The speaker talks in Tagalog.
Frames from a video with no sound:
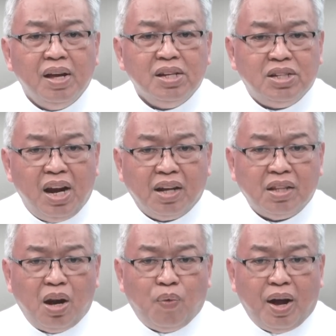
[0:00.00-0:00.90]
Silang
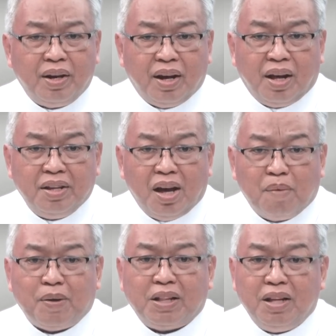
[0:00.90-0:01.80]
dalawa ng kanyang
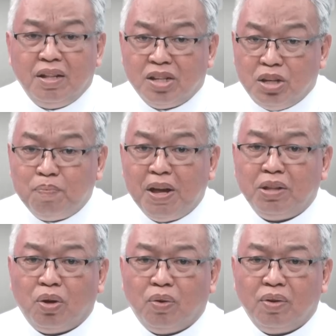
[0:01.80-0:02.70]
kapatid na si
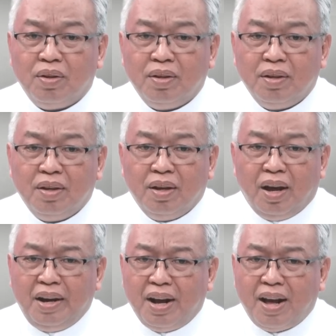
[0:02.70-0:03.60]
Pedro
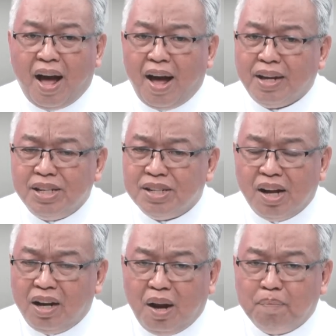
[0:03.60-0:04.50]
ay naghahagis
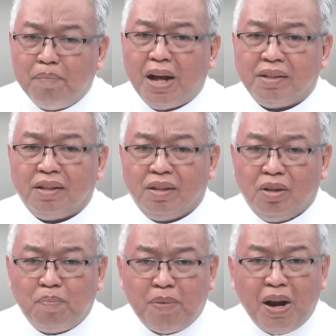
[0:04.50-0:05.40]
ng lambat
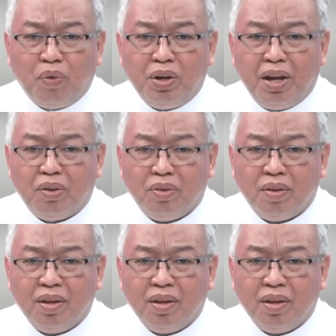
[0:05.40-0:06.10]
ng panahon na iyon.